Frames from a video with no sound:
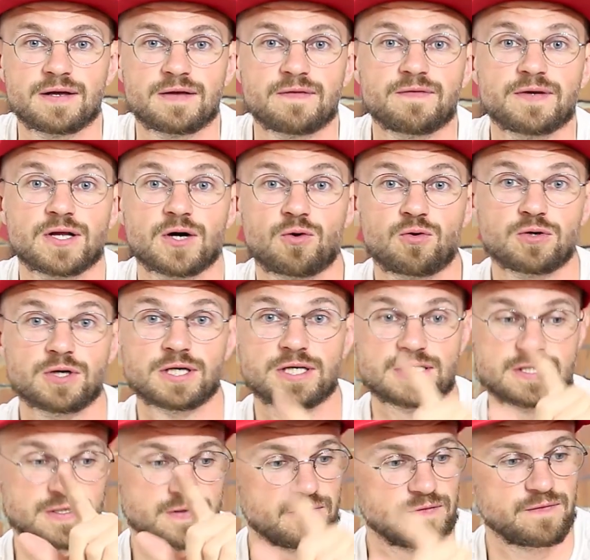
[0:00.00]
Вы
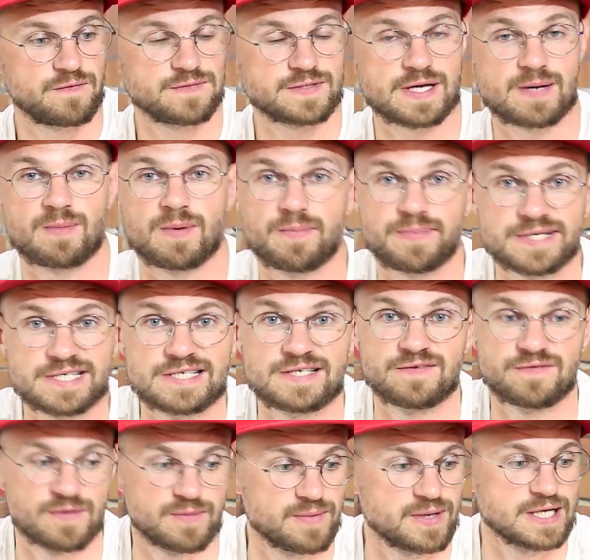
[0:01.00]
находитесь в самом
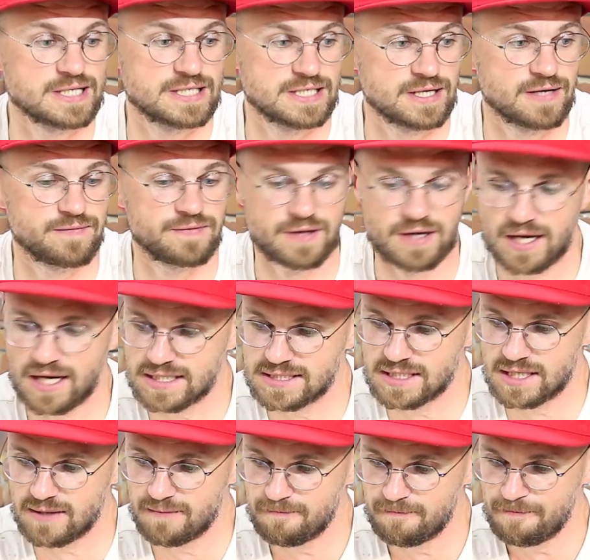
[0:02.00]
позитивном магазине
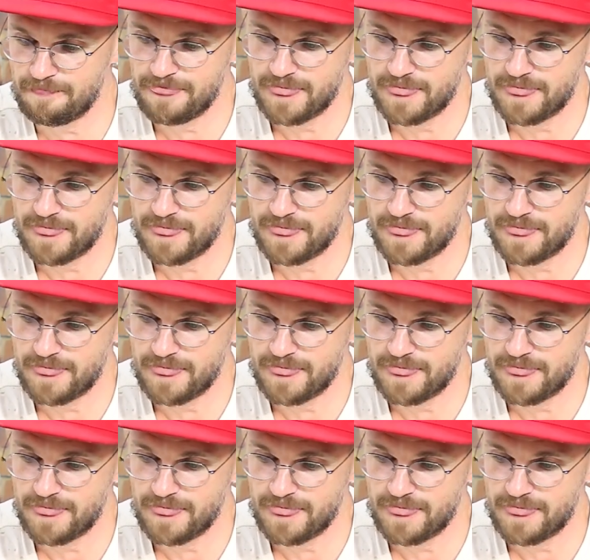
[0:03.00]
Автокаста.